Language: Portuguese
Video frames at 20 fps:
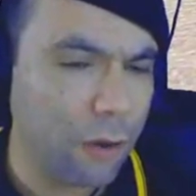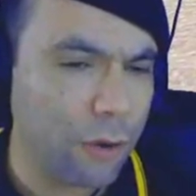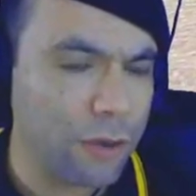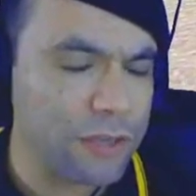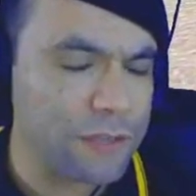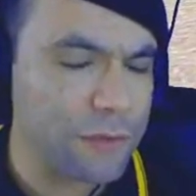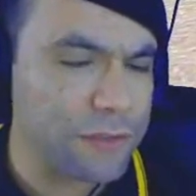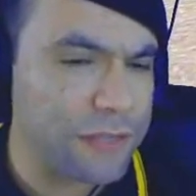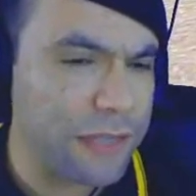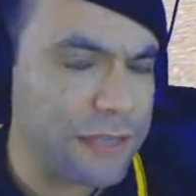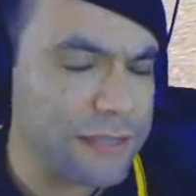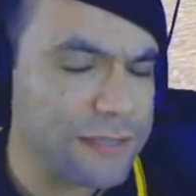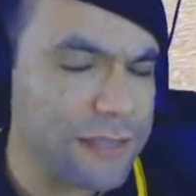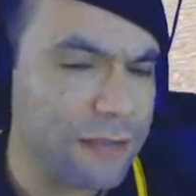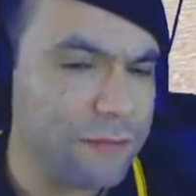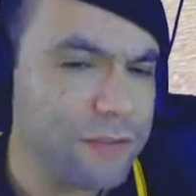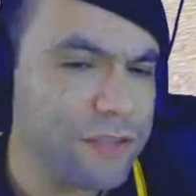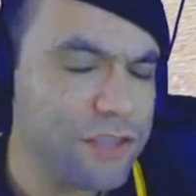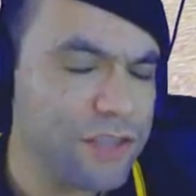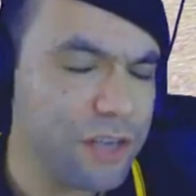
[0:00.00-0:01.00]
Agora, se você
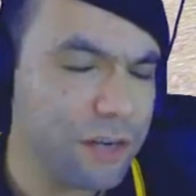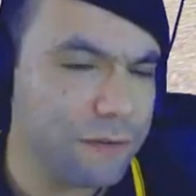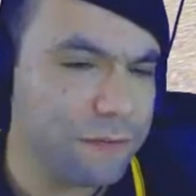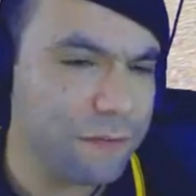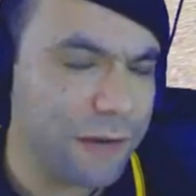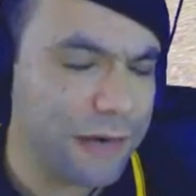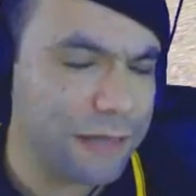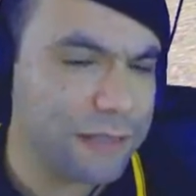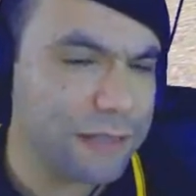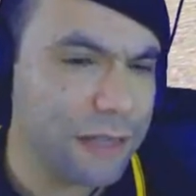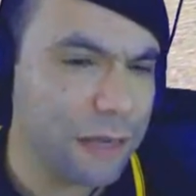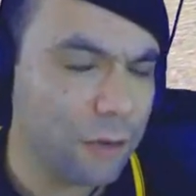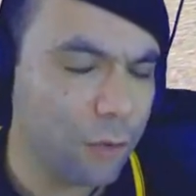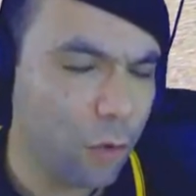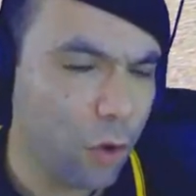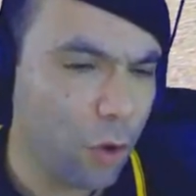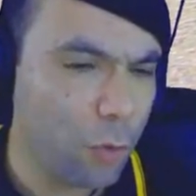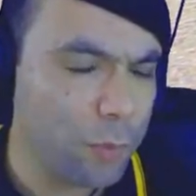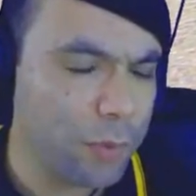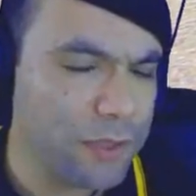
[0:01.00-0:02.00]
quiser vestir a farda da
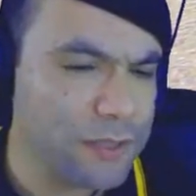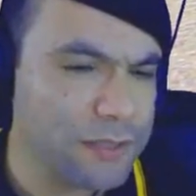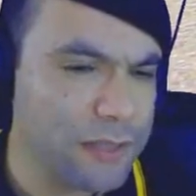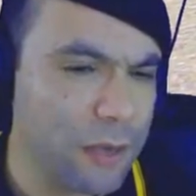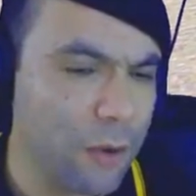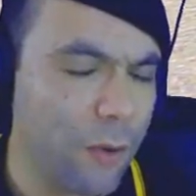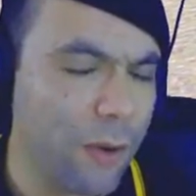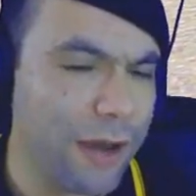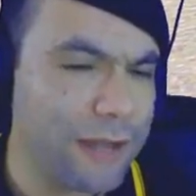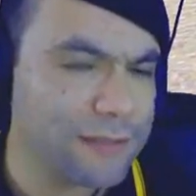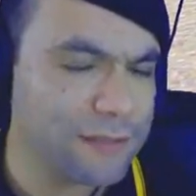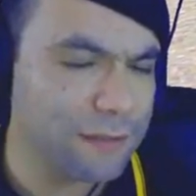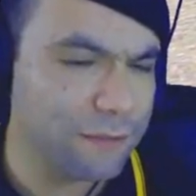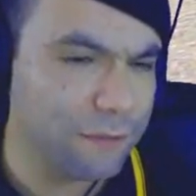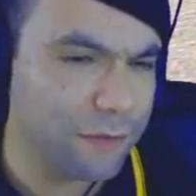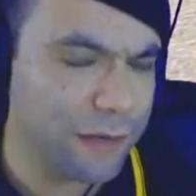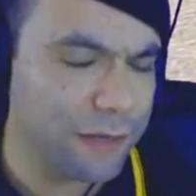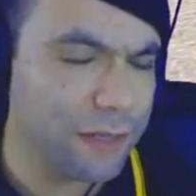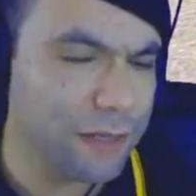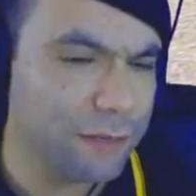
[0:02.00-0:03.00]
COP, quiser honrar essa
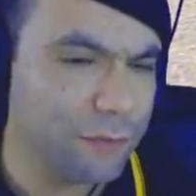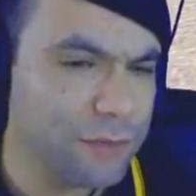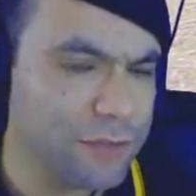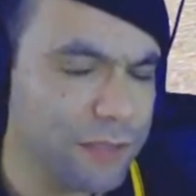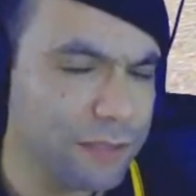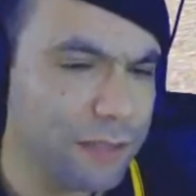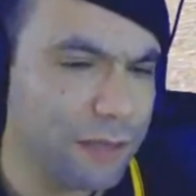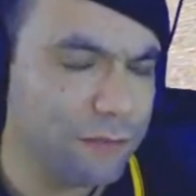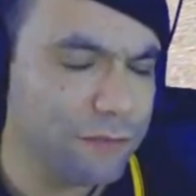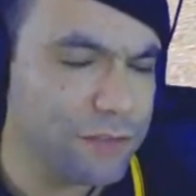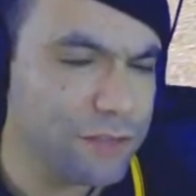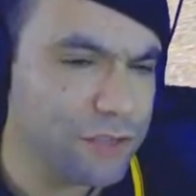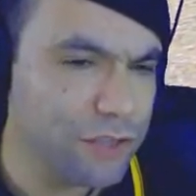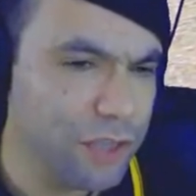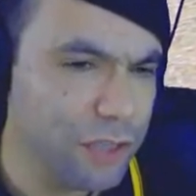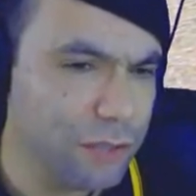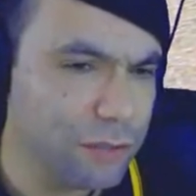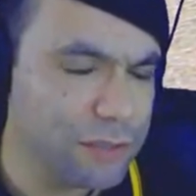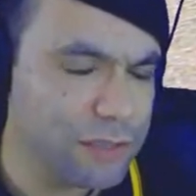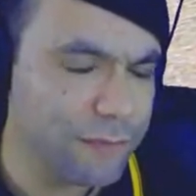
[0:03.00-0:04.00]
farda que você está
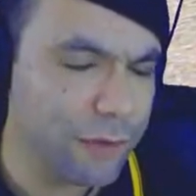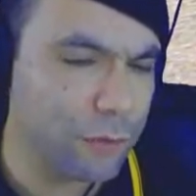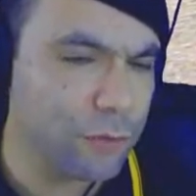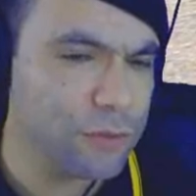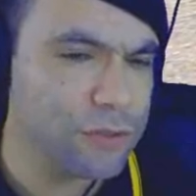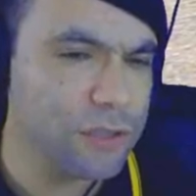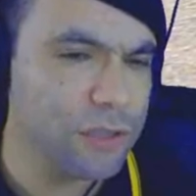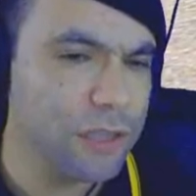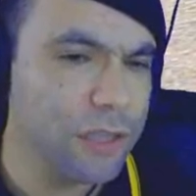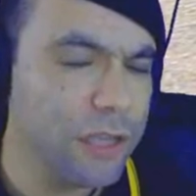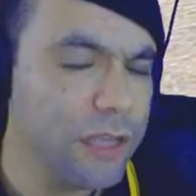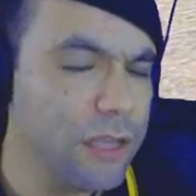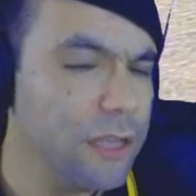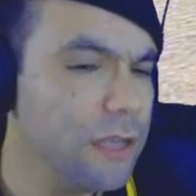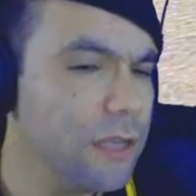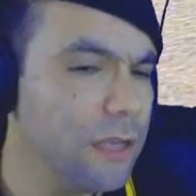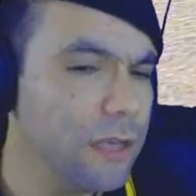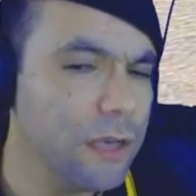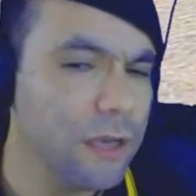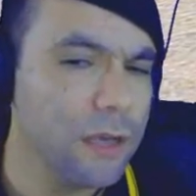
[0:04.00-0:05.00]
vestindo, você vai
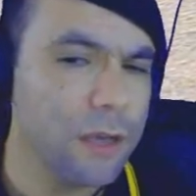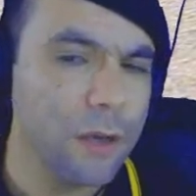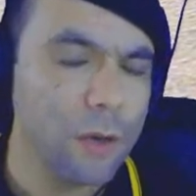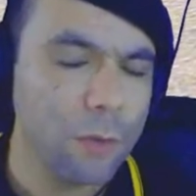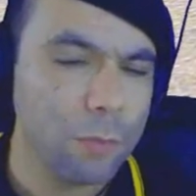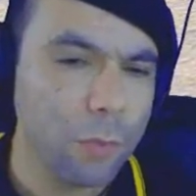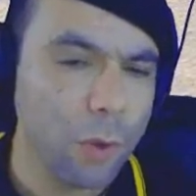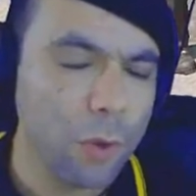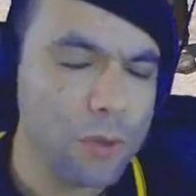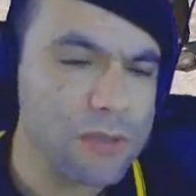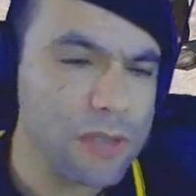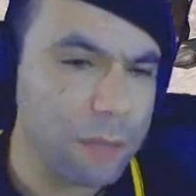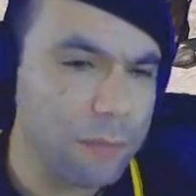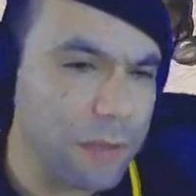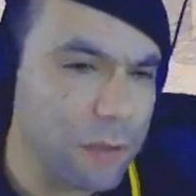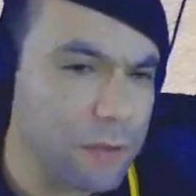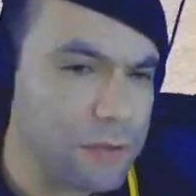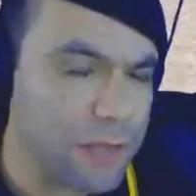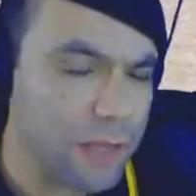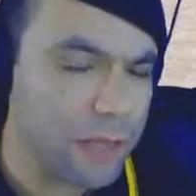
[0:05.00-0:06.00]
conseguir bons
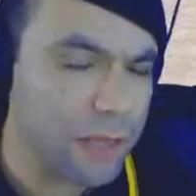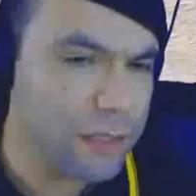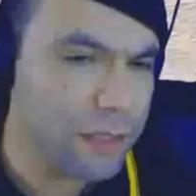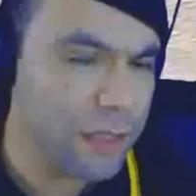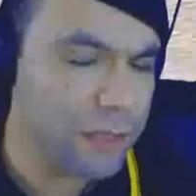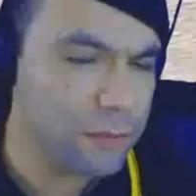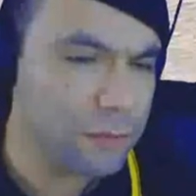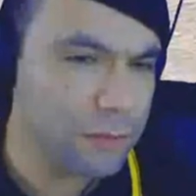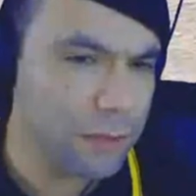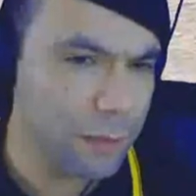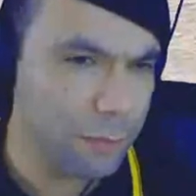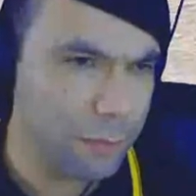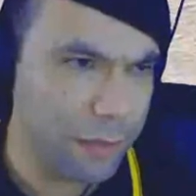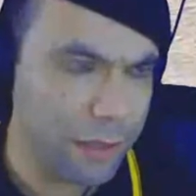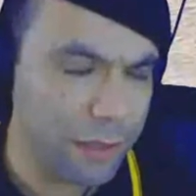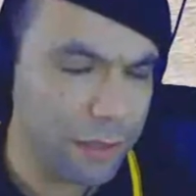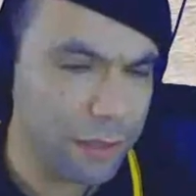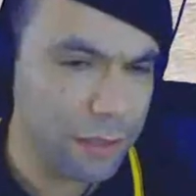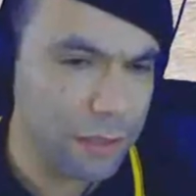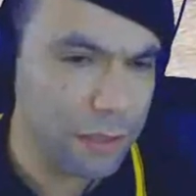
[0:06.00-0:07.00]
amigos aqui dentro
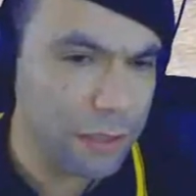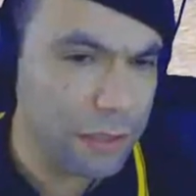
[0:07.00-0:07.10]
também.